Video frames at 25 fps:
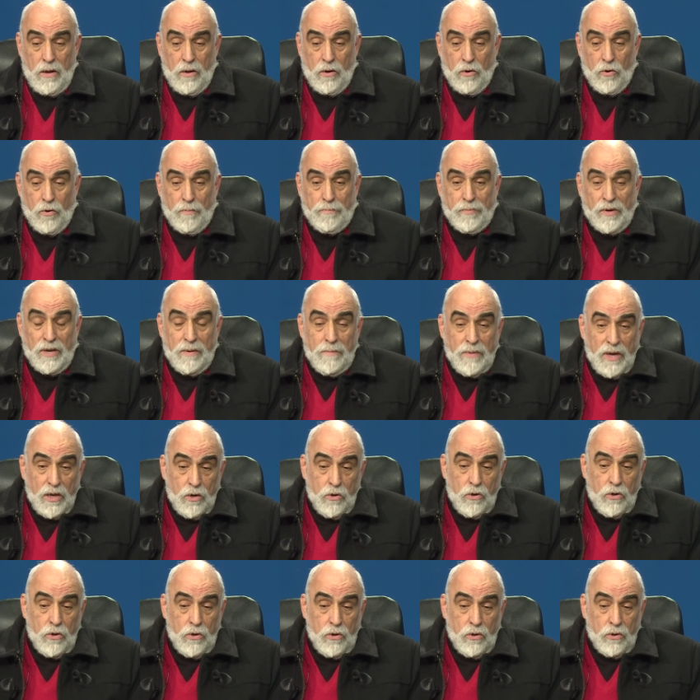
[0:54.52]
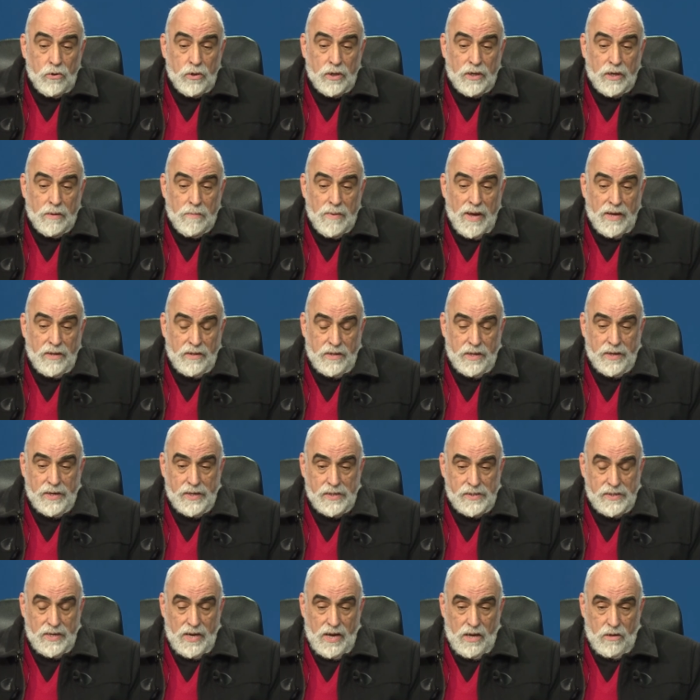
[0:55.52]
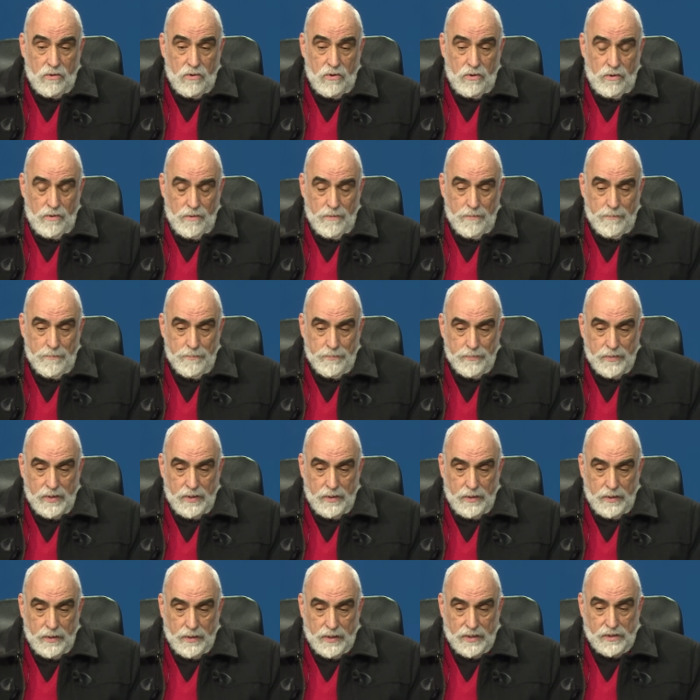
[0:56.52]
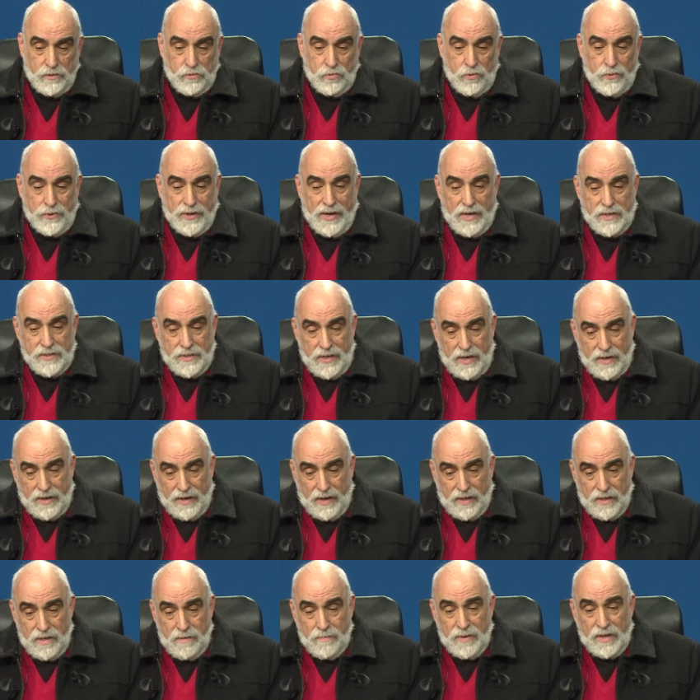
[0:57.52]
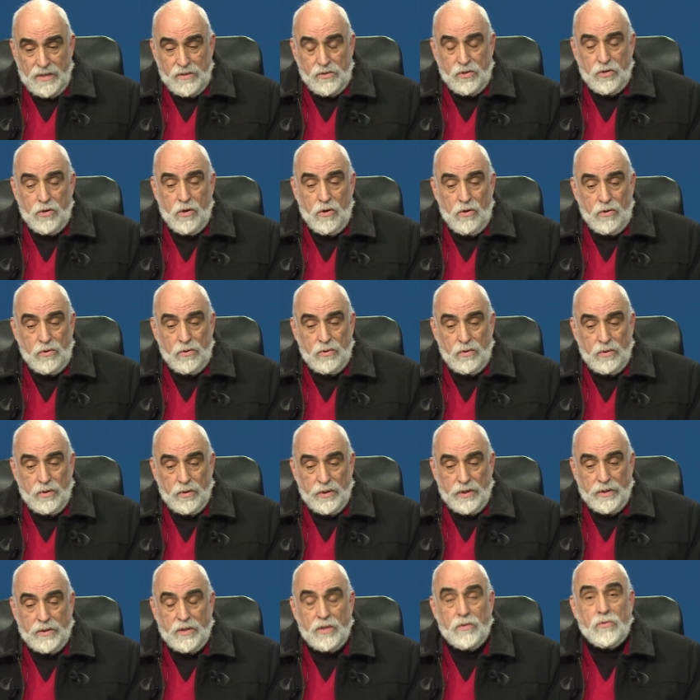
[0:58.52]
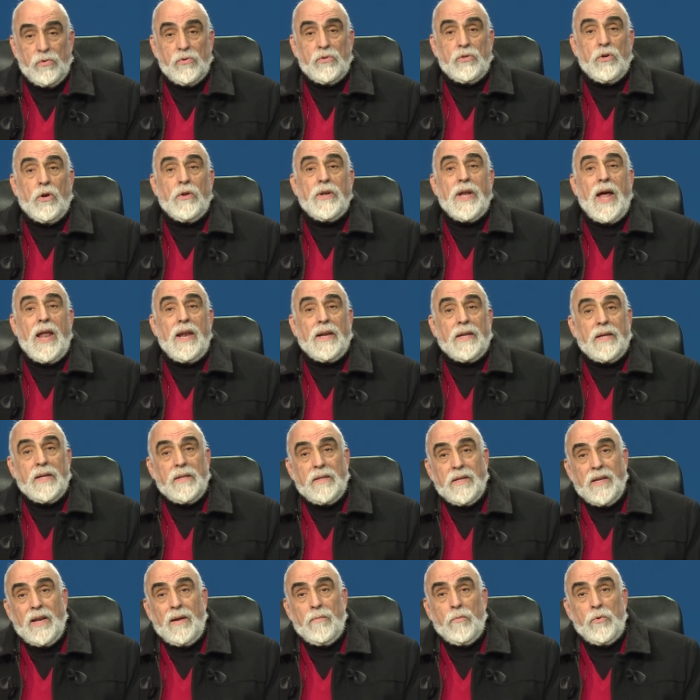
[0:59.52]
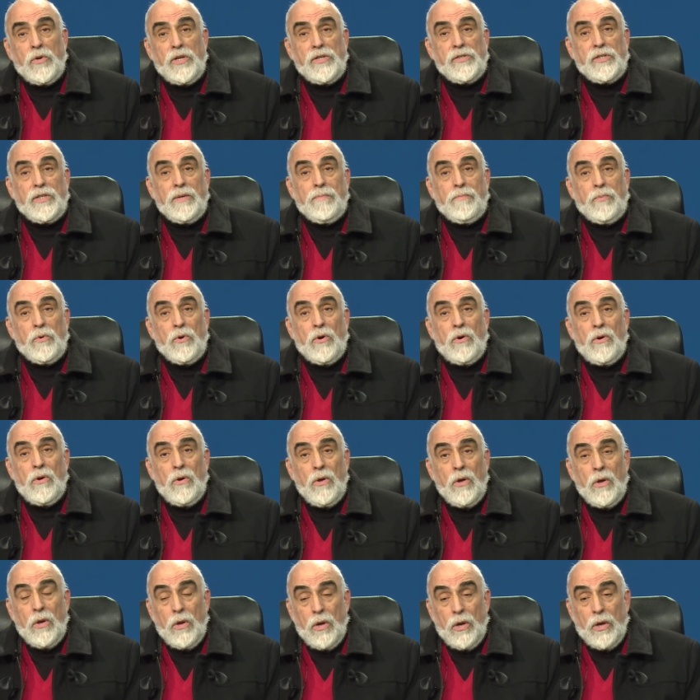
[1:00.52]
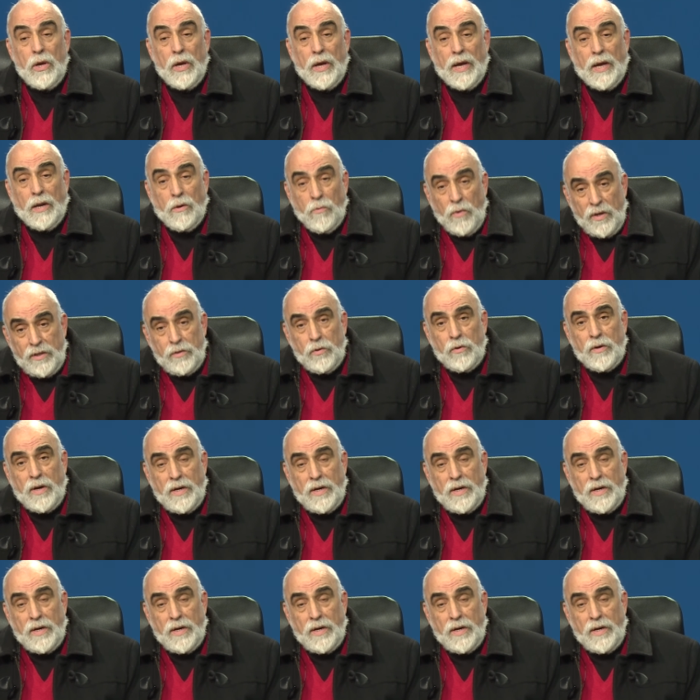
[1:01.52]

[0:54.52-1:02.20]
Lo primero que me ha interesado es subrayar la dimensión institucional que tiene el municipio en nuestra